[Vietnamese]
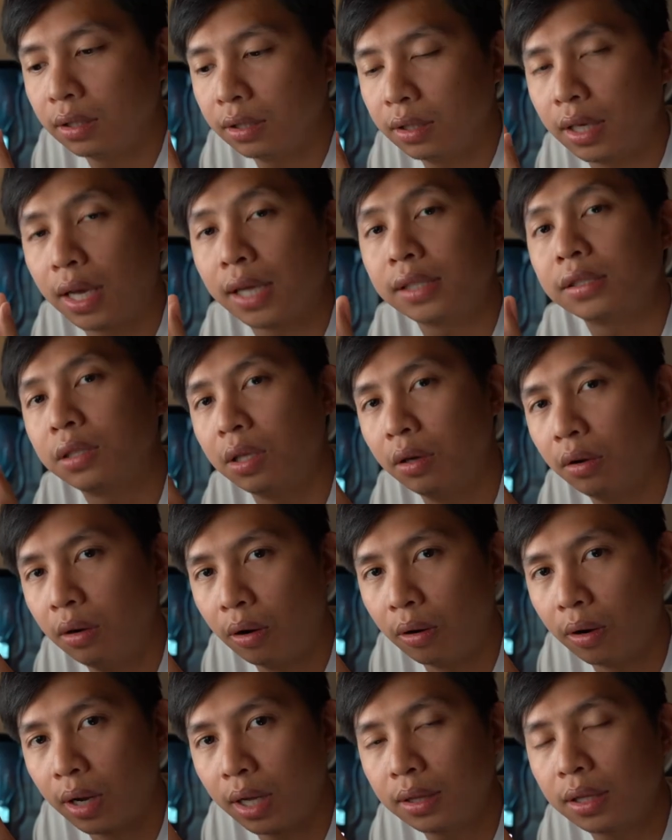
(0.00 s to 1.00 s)
thì cái
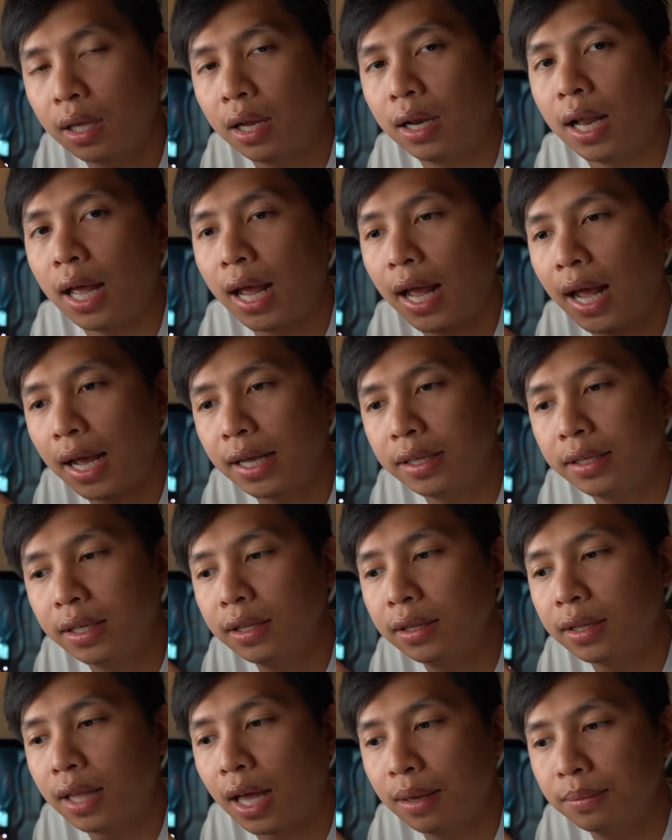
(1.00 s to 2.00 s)
studio đó tên là
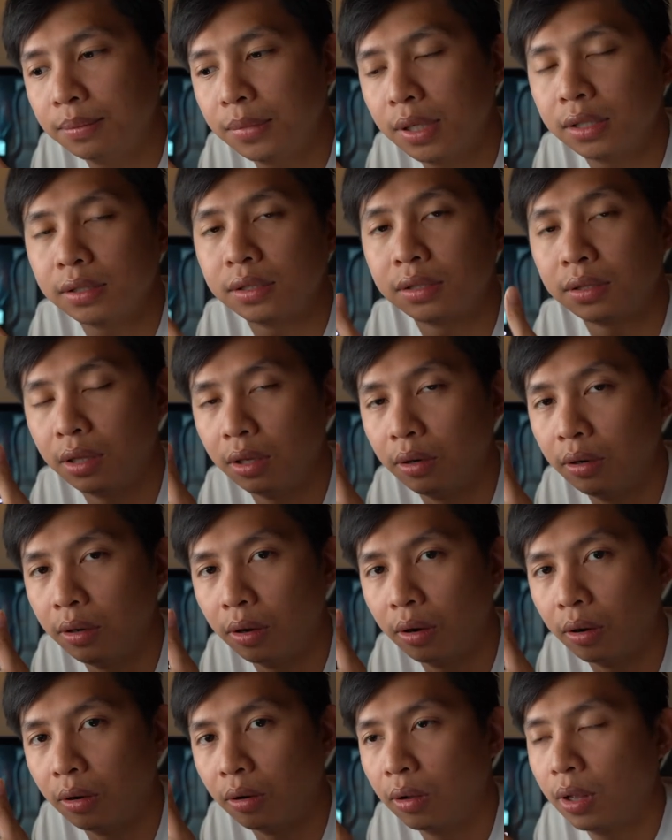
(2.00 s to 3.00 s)
298
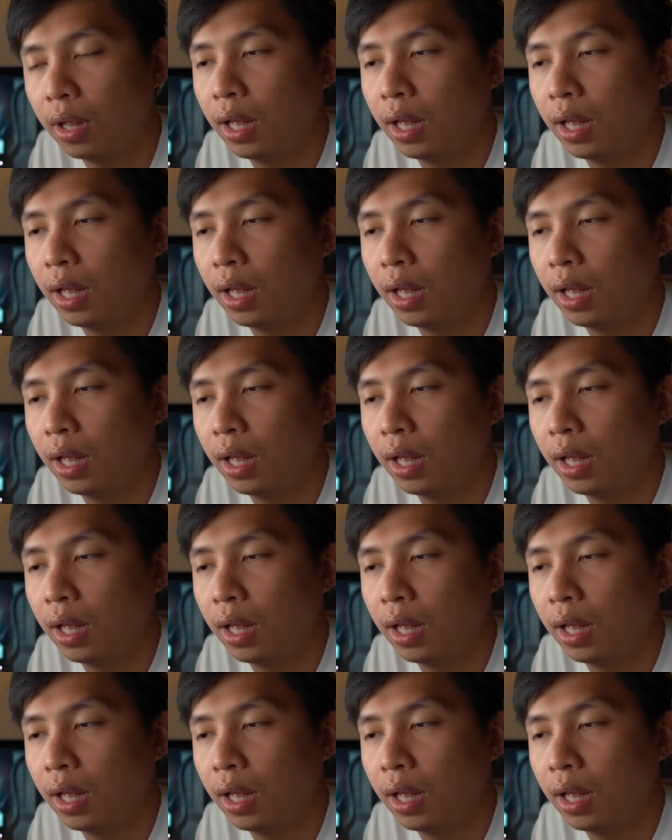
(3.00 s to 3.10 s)
Studio